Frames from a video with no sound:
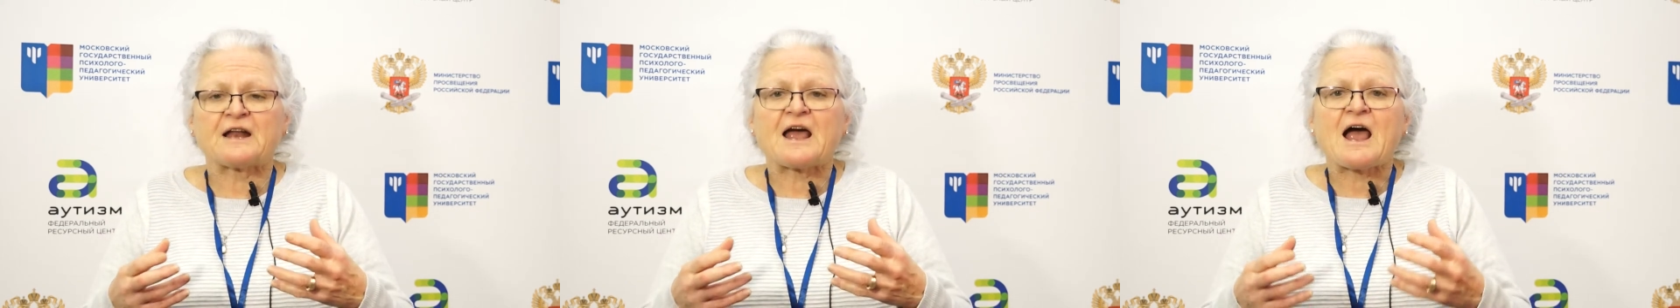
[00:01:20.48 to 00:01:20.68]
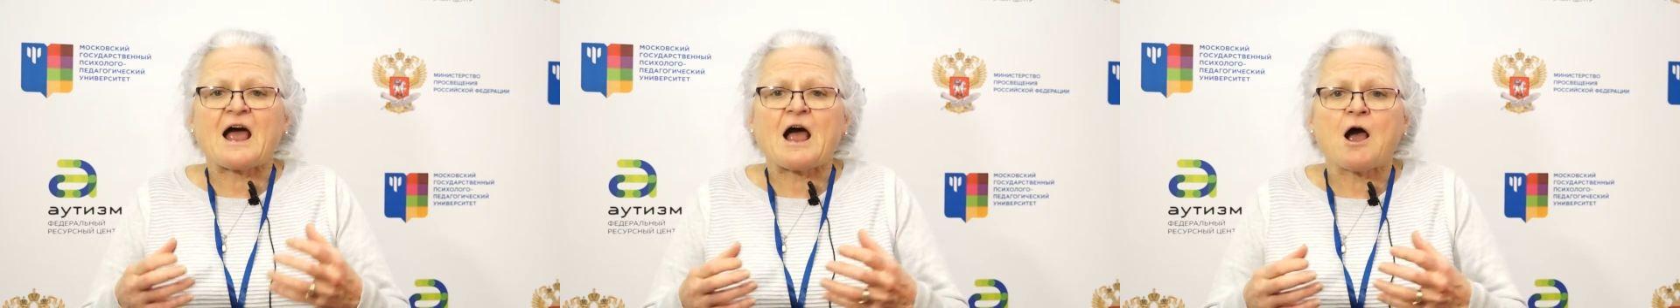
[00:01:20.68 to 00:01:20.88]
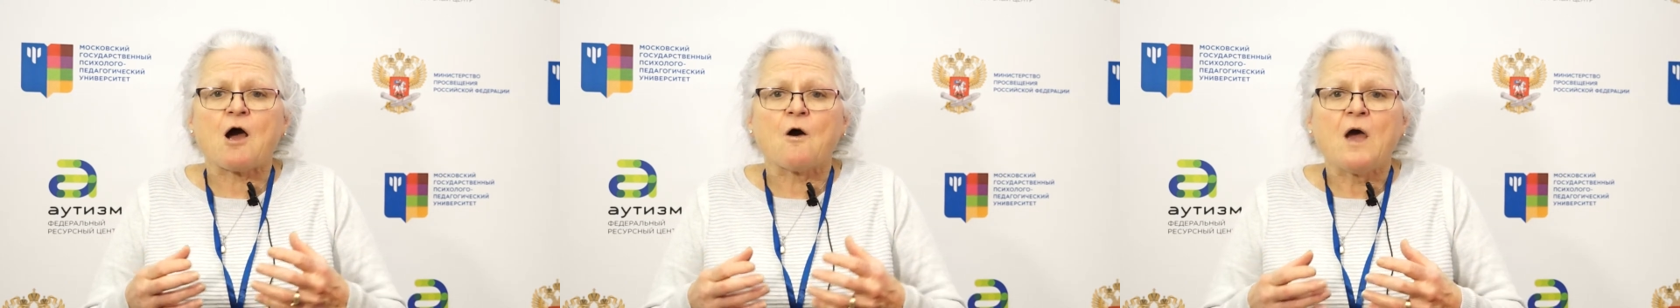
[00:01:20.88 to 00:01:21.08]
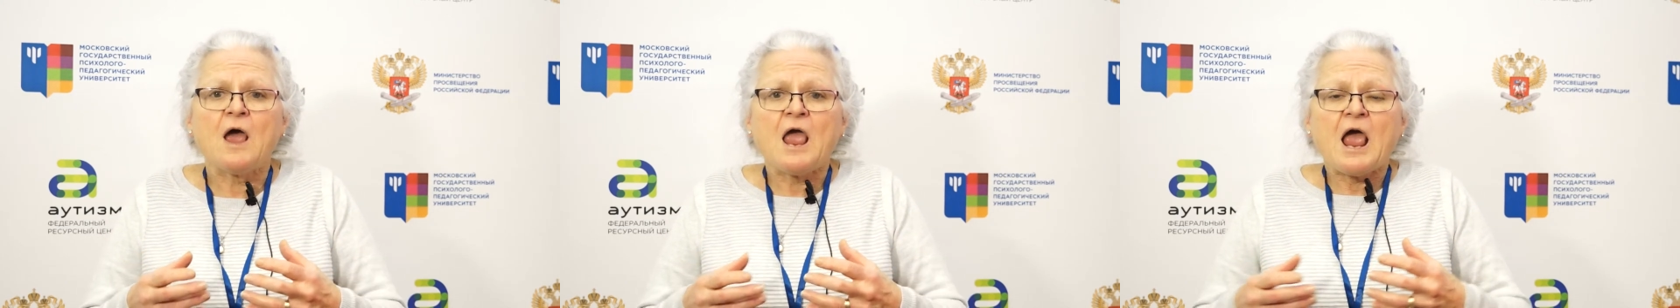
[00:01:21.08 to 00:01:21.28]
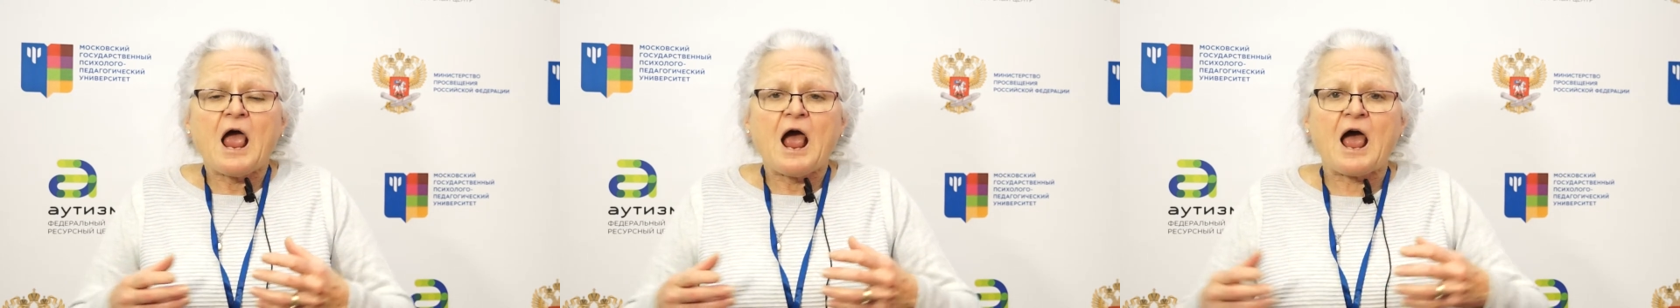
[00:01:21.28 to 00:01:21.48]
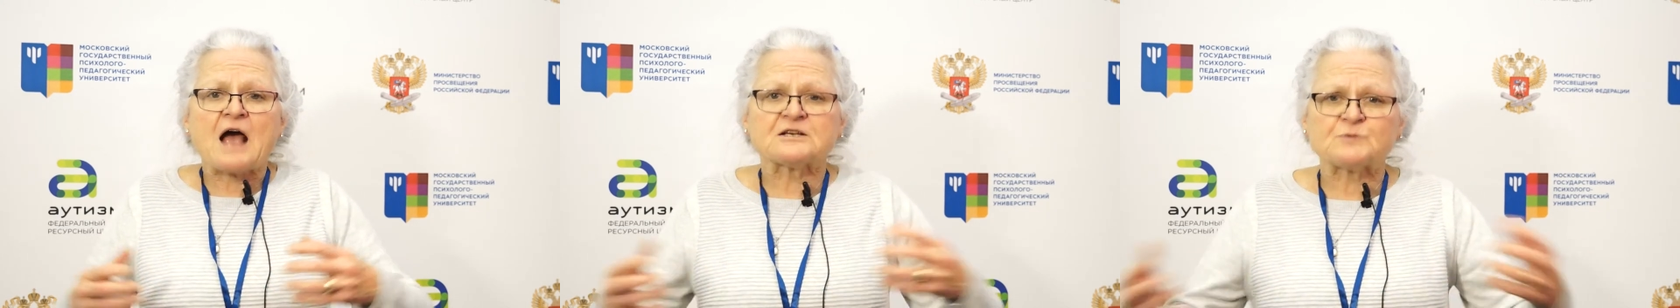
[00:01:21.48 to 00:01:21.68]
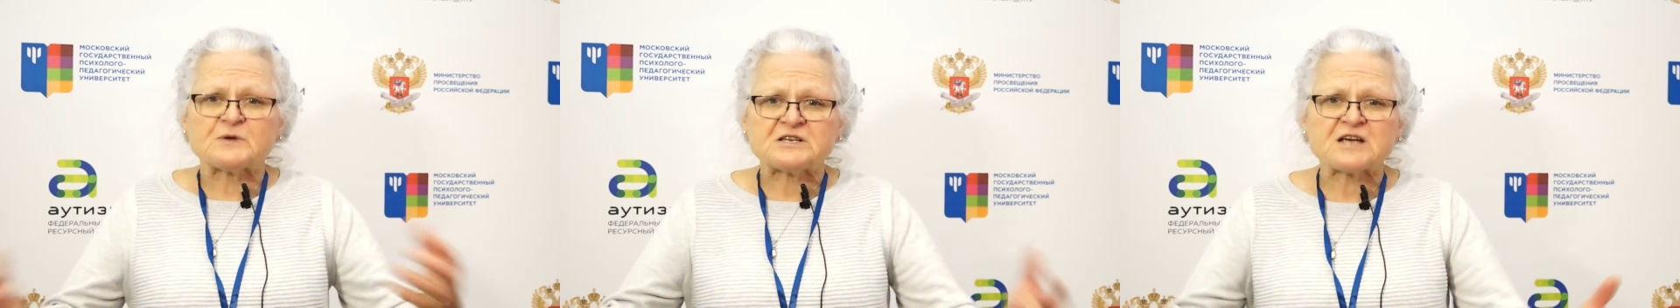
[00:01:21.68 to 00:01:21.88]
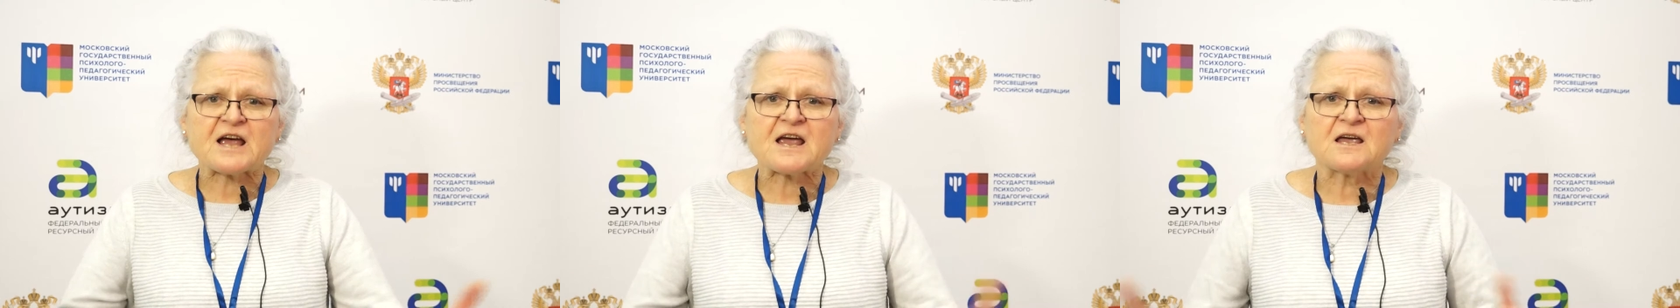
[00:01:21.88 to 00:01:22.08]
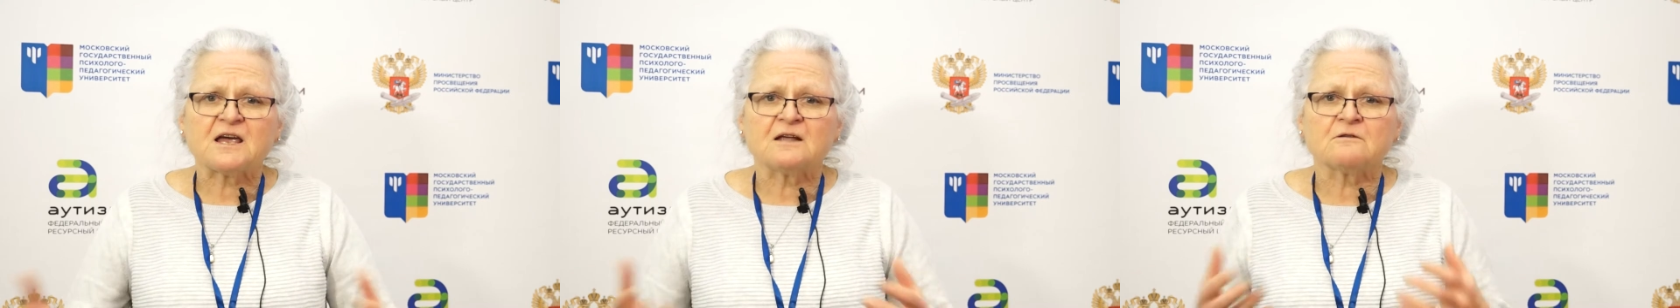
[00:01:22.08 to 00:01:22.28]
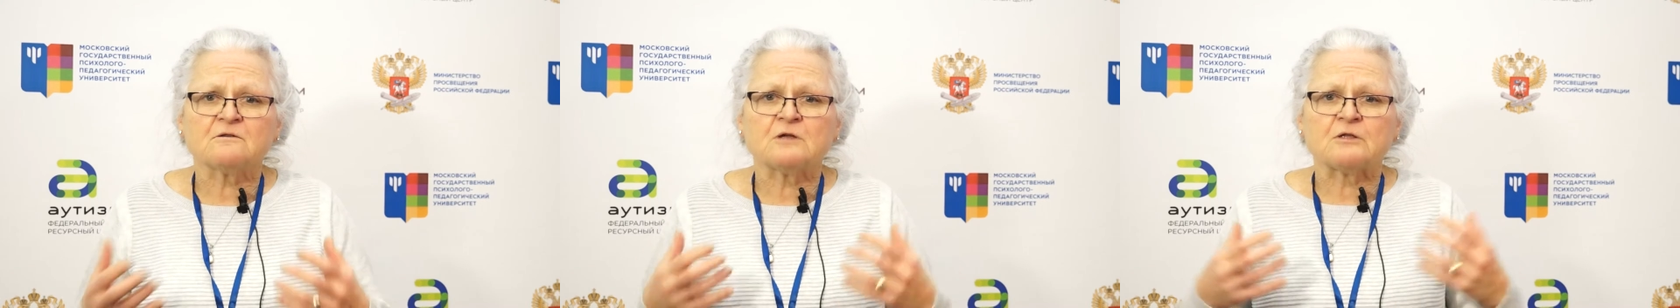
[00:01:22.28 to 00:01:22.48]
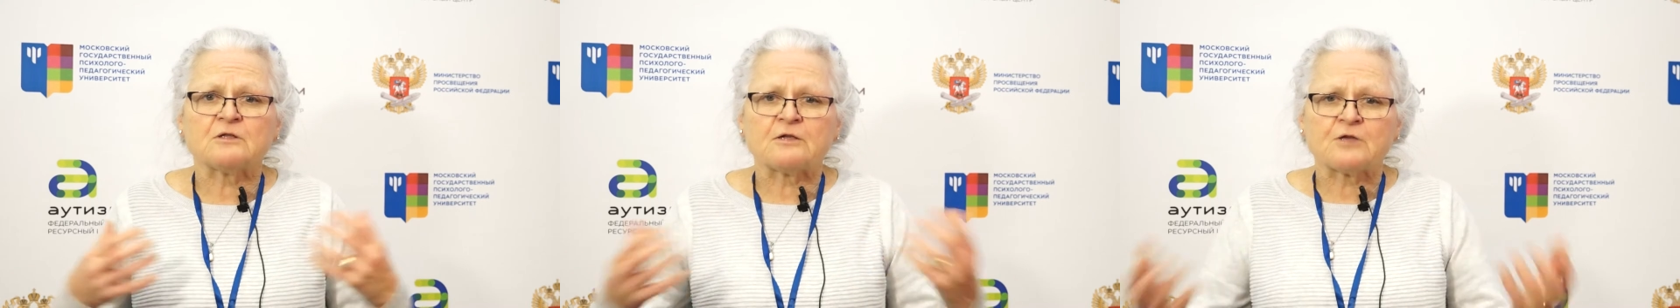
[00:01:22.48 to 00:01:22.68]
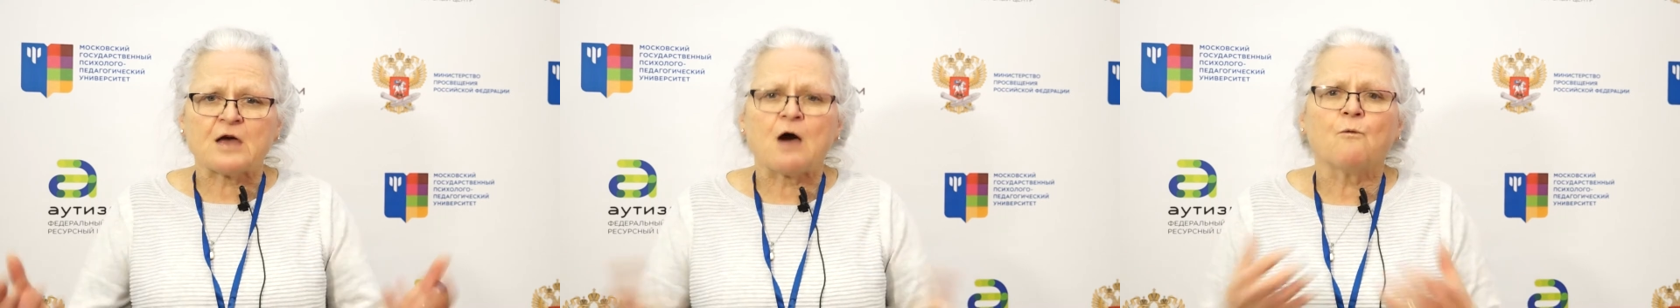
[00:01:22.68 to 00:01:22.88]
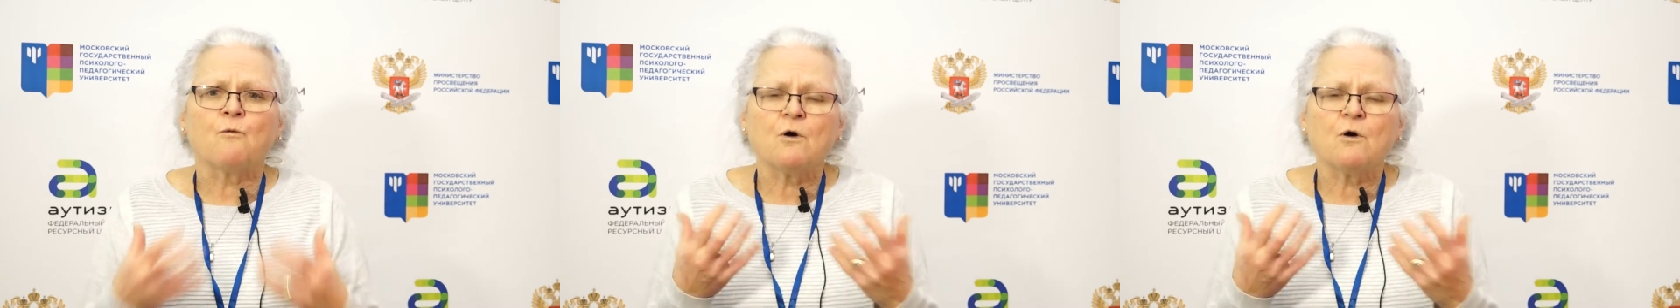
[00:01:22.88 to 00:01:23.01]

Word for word: Потому что когда он взаимодействует с миром,